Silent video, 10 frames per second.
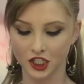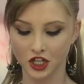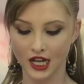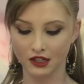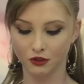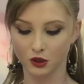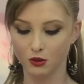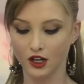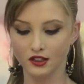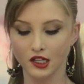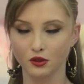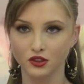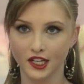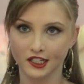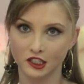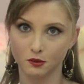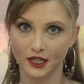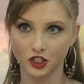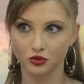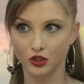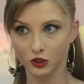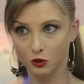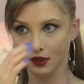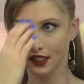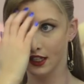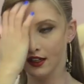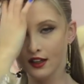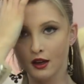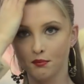deixar ela volumosa, eu usei esse spray de volume aqui,